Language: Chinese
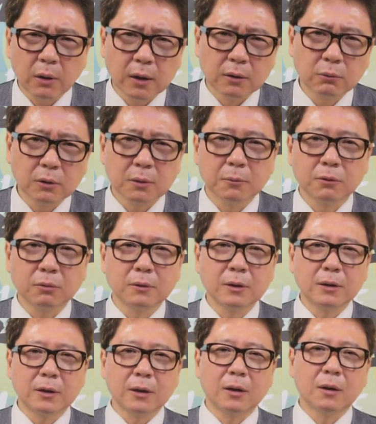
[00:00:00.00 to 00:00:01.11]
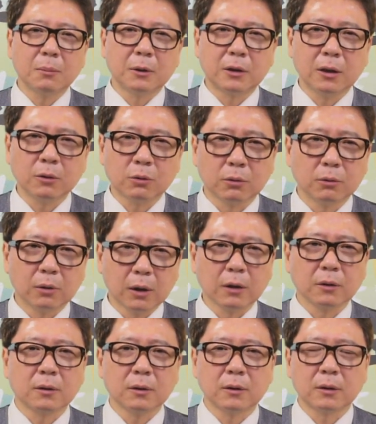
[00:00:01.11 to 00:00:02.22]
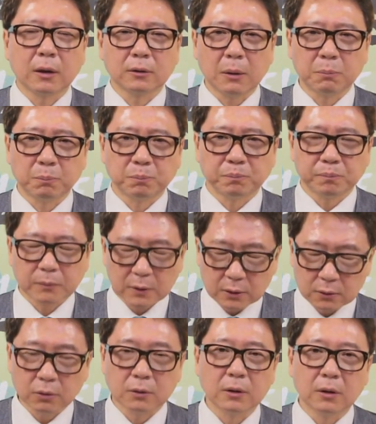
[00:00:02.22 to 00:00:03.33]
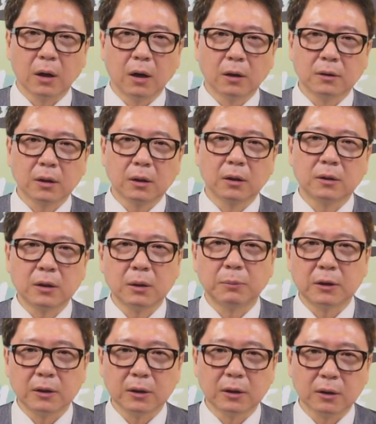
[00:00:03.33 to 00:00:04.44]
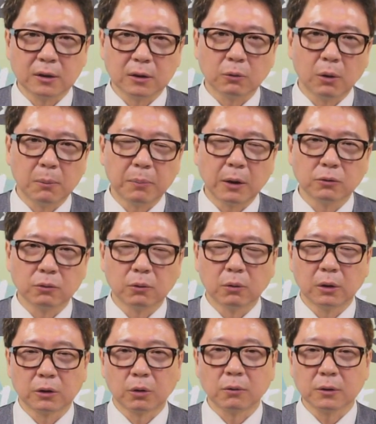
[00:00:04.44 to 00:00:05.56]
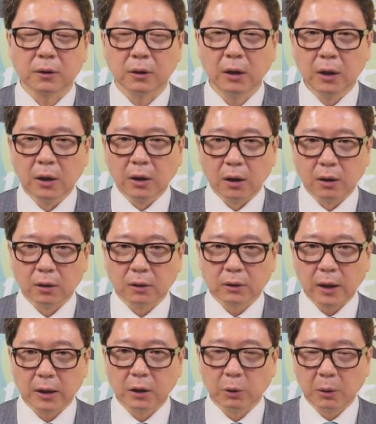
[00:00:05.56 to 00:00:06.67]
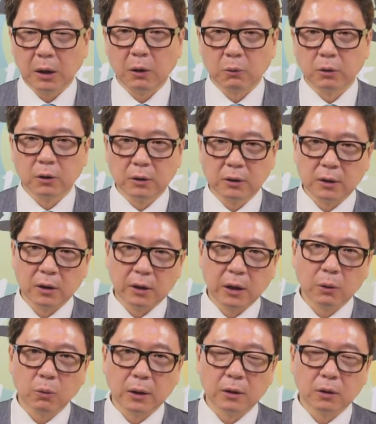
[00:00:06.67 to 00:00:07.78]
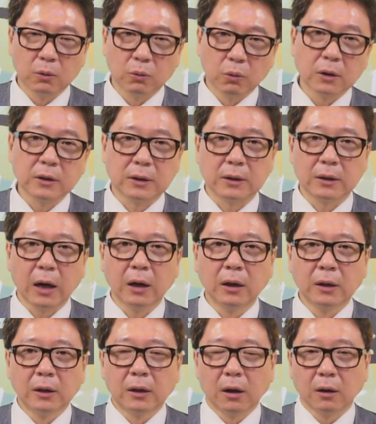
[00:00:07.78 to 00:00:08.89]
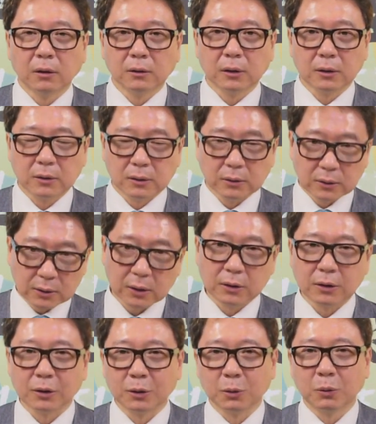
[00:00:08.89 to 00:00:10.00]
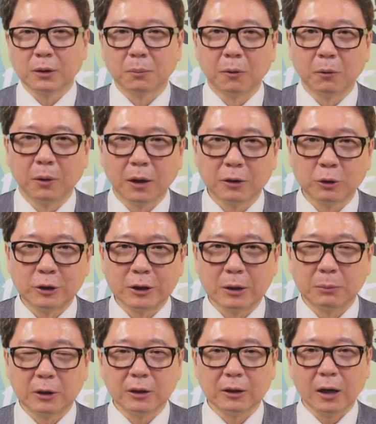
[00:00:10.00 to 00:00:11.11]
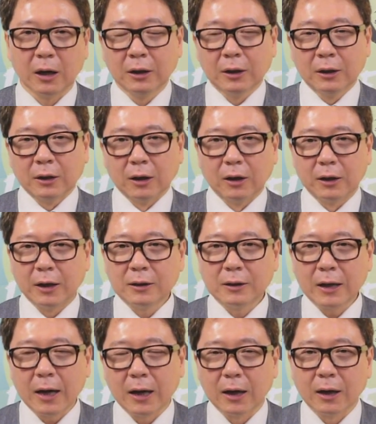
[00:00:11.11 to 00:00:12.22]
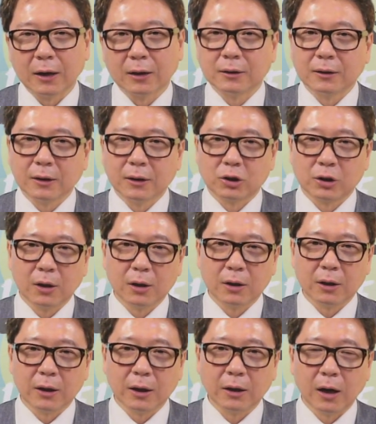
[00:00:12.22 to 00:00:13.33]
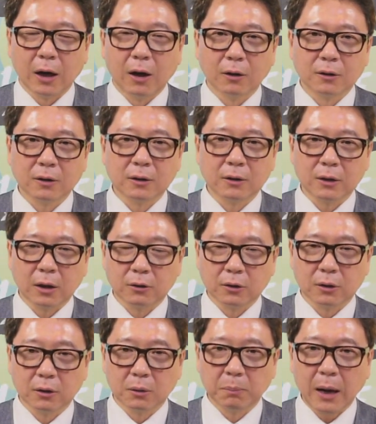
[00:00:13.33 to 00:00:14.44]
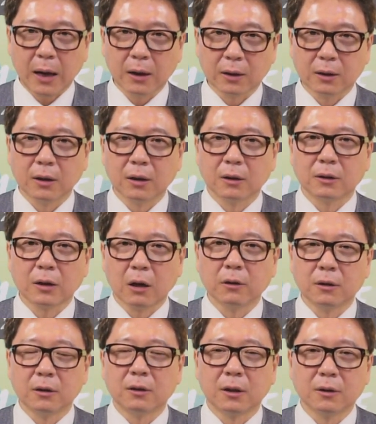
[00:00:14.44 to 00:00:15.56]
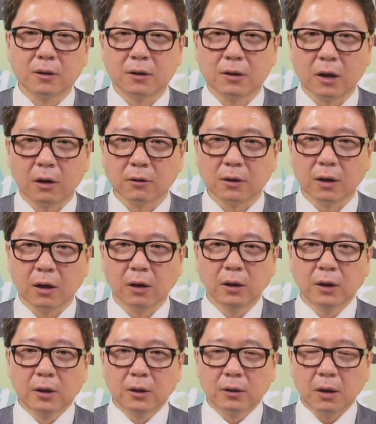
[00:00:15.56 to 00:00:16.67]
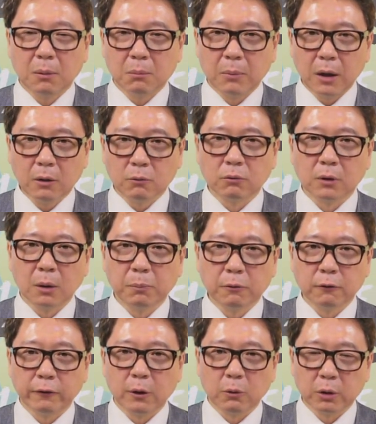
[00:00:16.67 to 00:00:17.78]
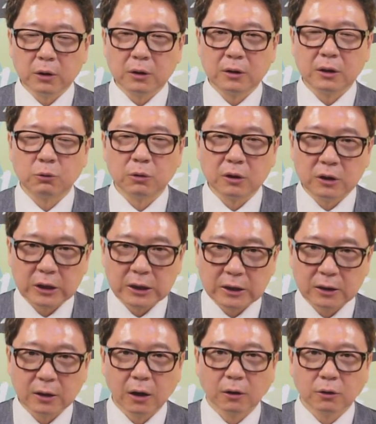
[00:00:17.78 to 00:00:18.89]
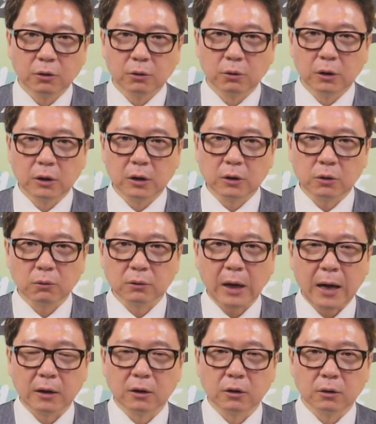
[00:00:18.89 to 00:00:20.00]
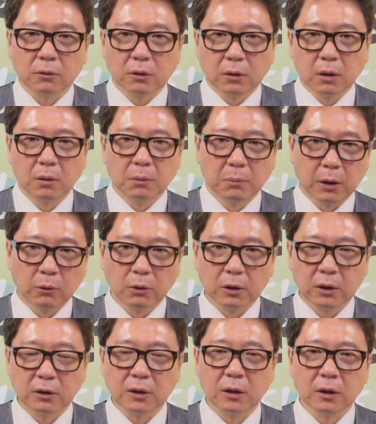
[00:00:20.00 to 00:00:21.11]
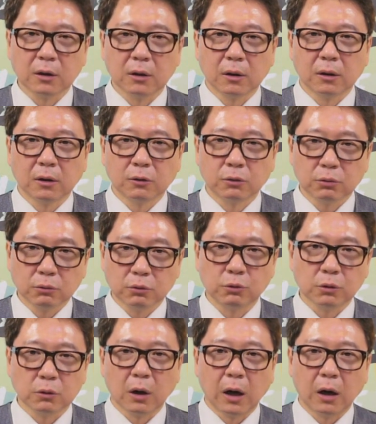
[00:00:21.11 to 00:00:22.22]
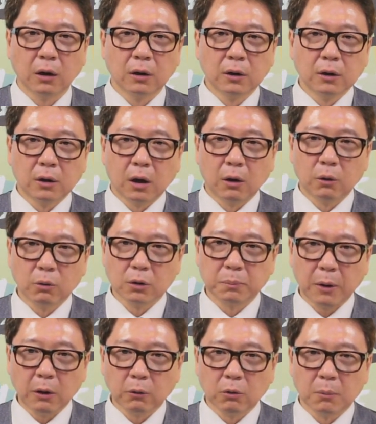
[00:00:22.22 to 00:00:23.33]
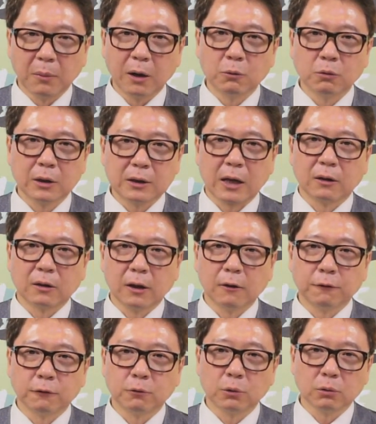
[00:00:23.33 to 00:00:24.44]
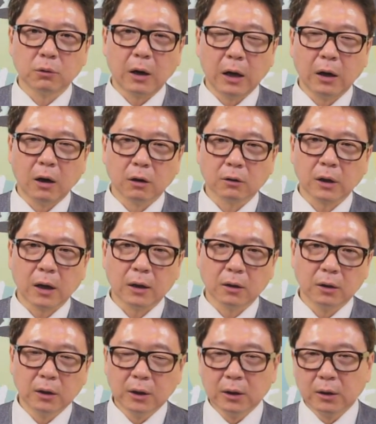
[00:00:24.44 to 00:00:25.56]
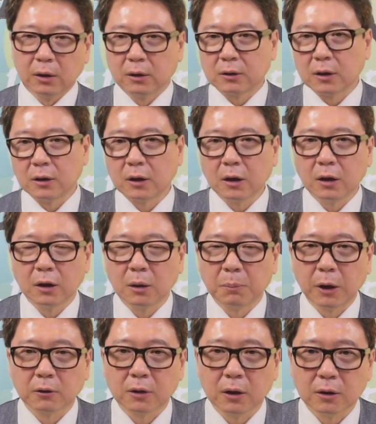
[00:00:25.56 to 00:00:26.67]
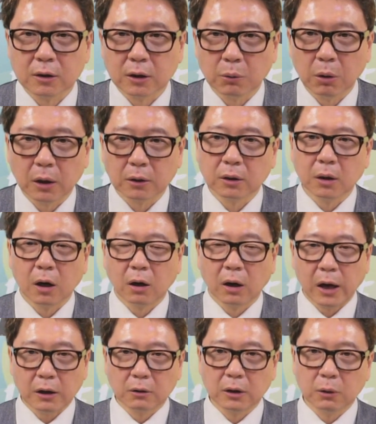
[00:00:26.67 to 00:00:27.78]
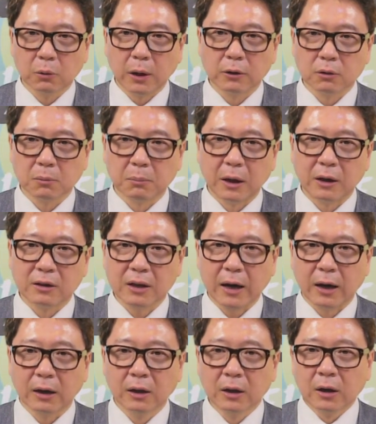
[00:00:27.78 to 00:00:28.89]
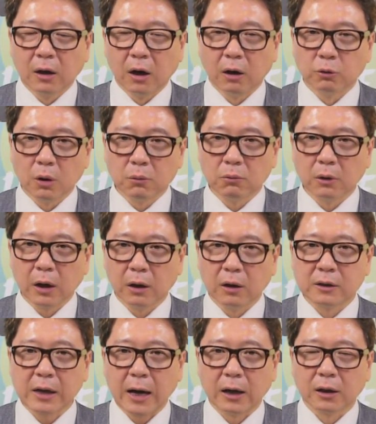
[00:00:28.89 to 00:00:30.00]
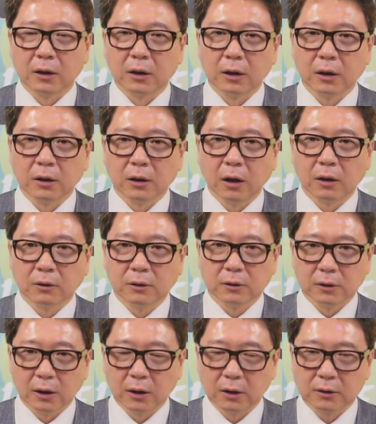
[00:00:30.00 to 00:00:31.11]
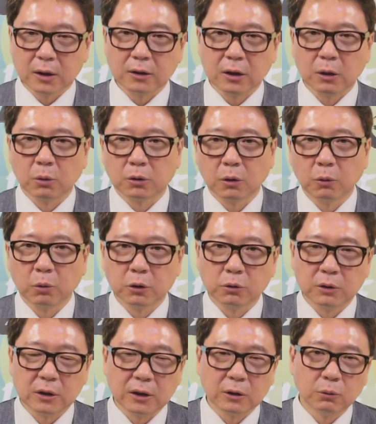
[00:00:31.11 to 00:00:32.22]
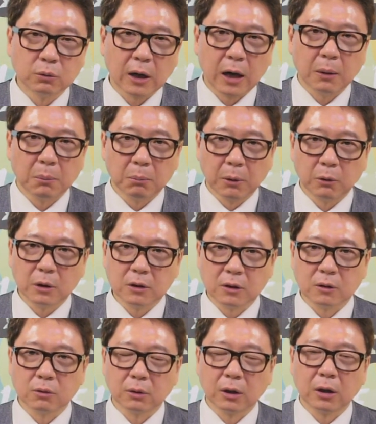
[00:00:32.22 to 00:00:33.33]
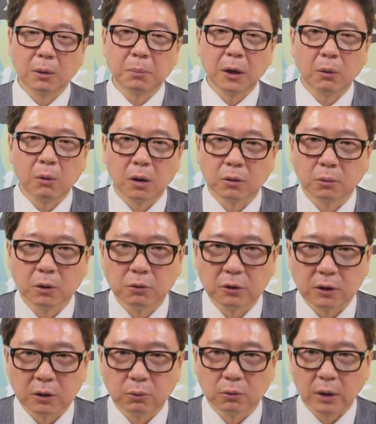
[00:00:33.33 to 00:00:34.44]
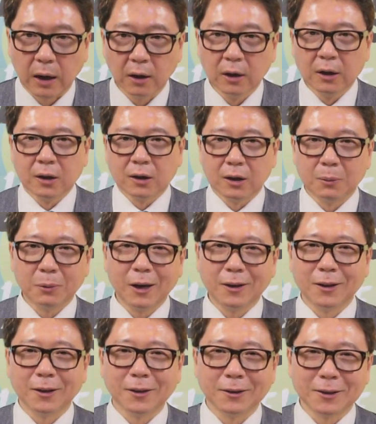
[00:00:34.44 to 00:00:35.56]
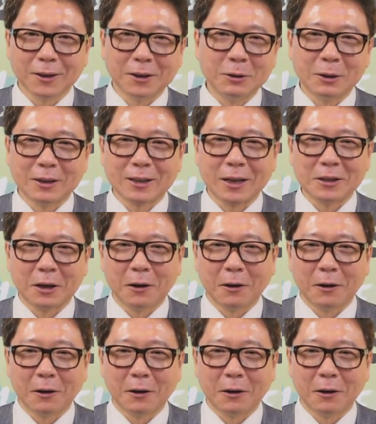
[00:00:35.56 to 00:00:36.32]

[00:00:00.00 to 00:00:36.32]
了，你为什么数字记得那么清楚啊？事实上，它。就是呃，这个记笔记的习惯帮助了，同时呃，它也会让我有一些连贯的逻辑啦。哦，那这个是为什么我要去记笔记？那呃，连假这个十二天呢，哈，事实上是八个交易日停止交易哈。那美股的部分我会是继续记，好，就是说一些重大的呃美国的一些呃数据啊，哦，或者包括美股的涨跌幅度啊，哈，它的呃整天的一个表现情况呢，哈，还有另外就是美债。哦，原物料的价格，哦，呃，这些我都会去记录它，美元指数的一个变化，我都会去记录它，以便呢，这个一月三十号